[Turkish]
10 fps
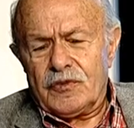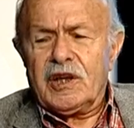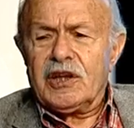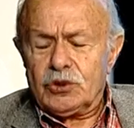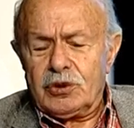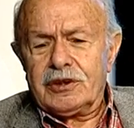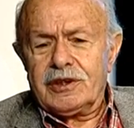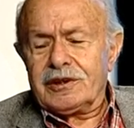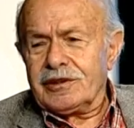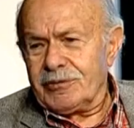Daha sonra
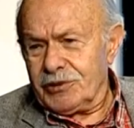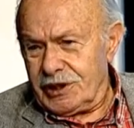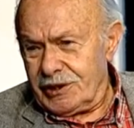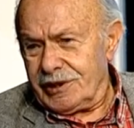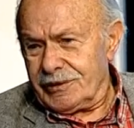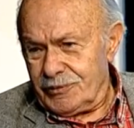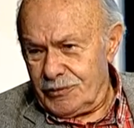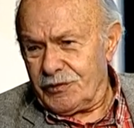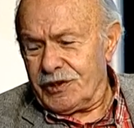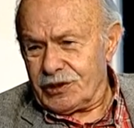tekrar bir daha
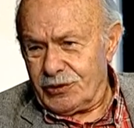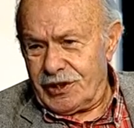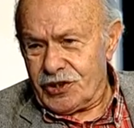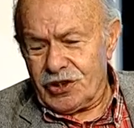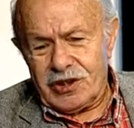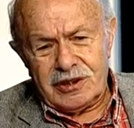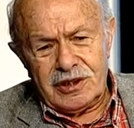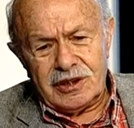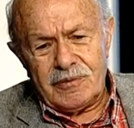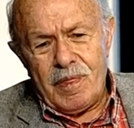bir festivale
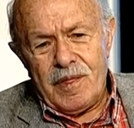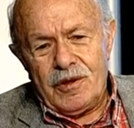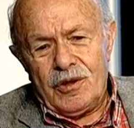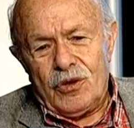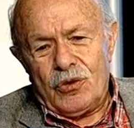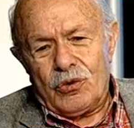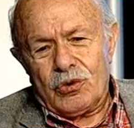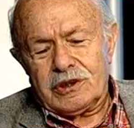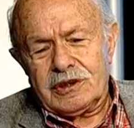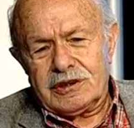çağırdılar.
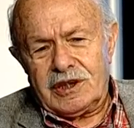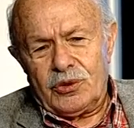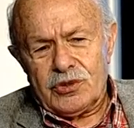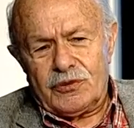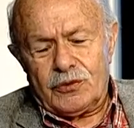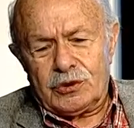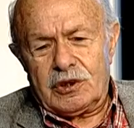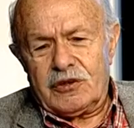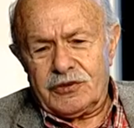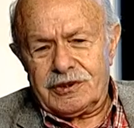Orada da daha önce
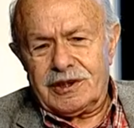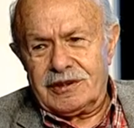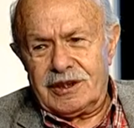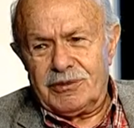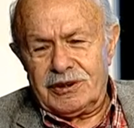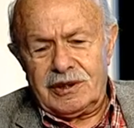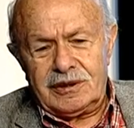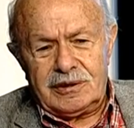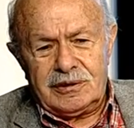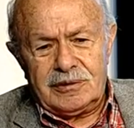fotoğraf istediler benden.
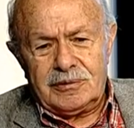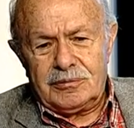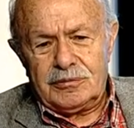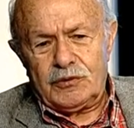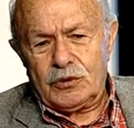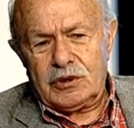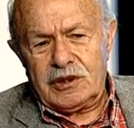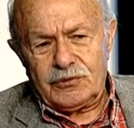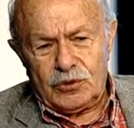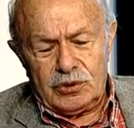Bir
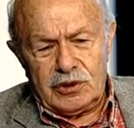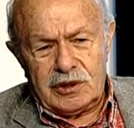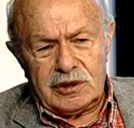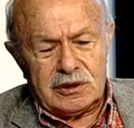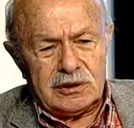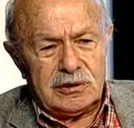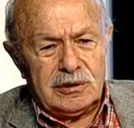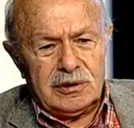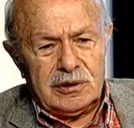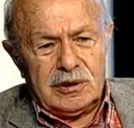fotoğraf gönderdik.
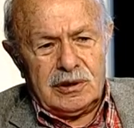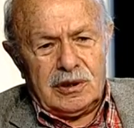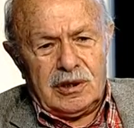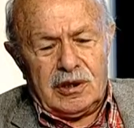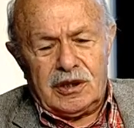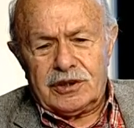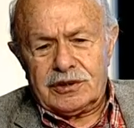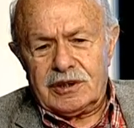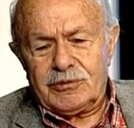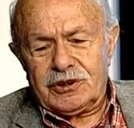
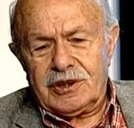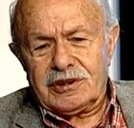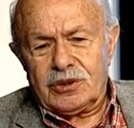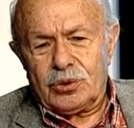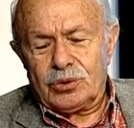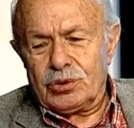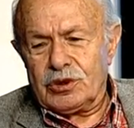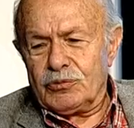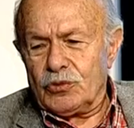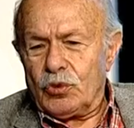Ayrıca da bir sergi
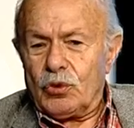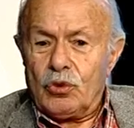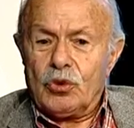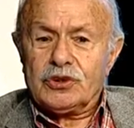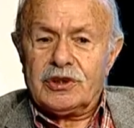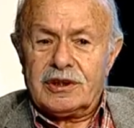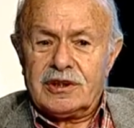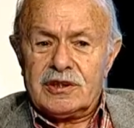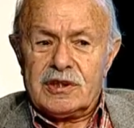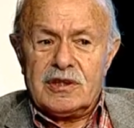götürdüm. O
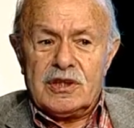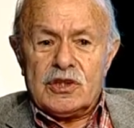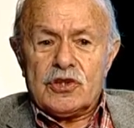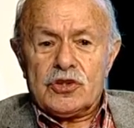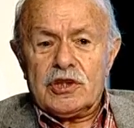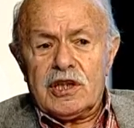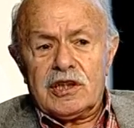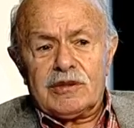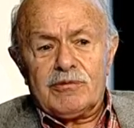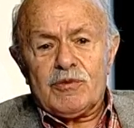sırada şeye
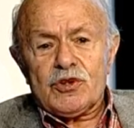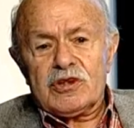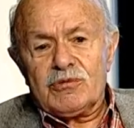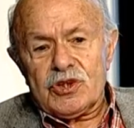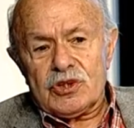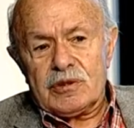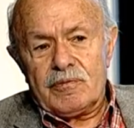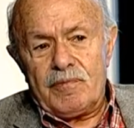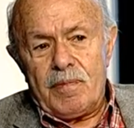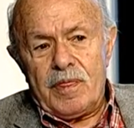gitmemiştim hiç.
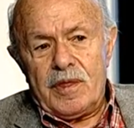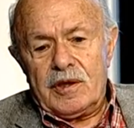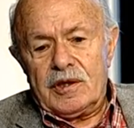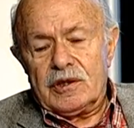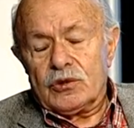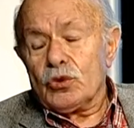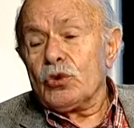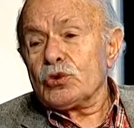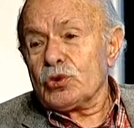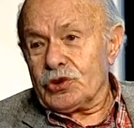
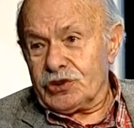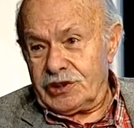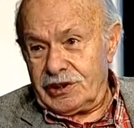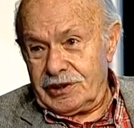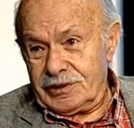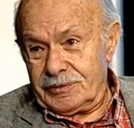Doğu Türkistan'a.